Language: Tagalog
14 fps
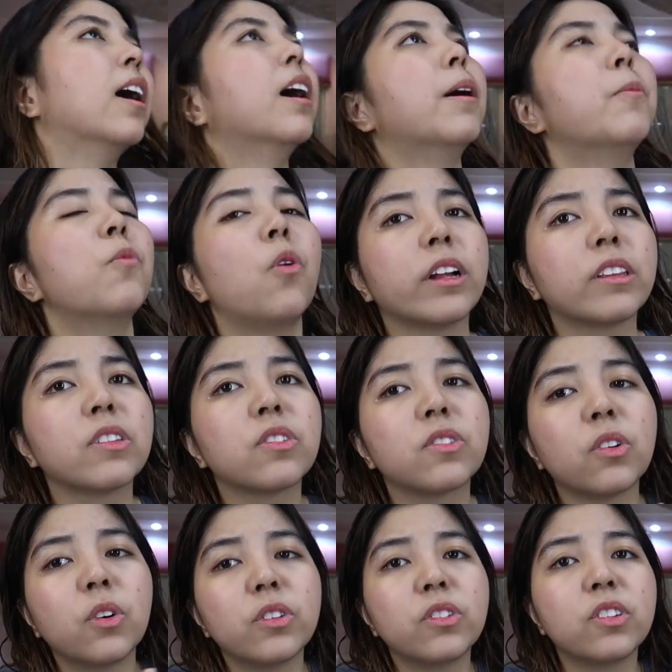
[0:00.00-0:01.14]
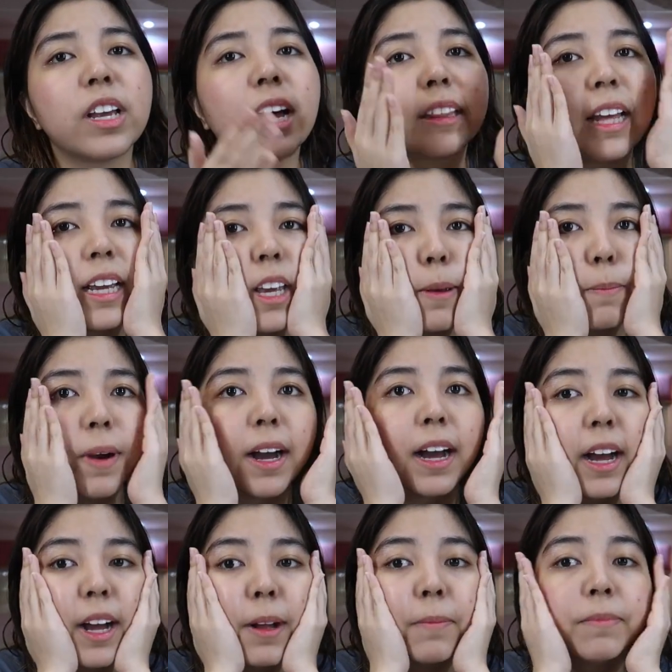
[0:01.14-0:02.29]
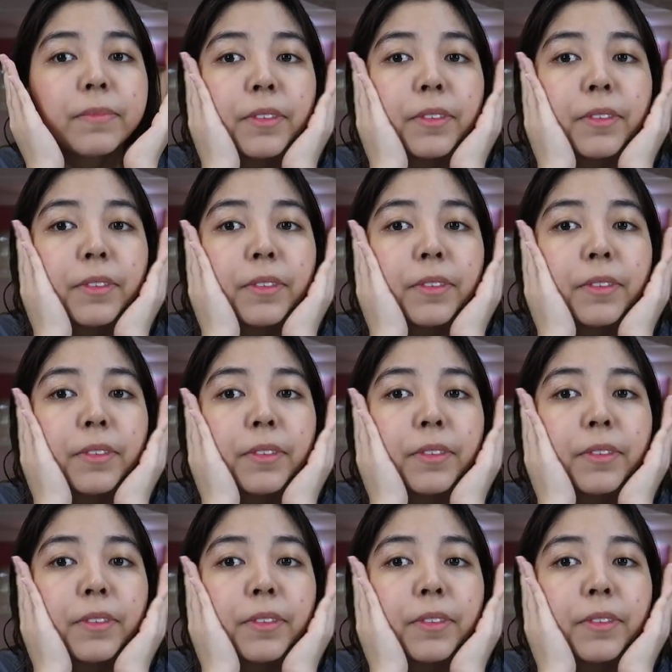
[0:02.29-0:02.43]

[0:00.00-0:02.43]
um, Watsons, yata yung iba.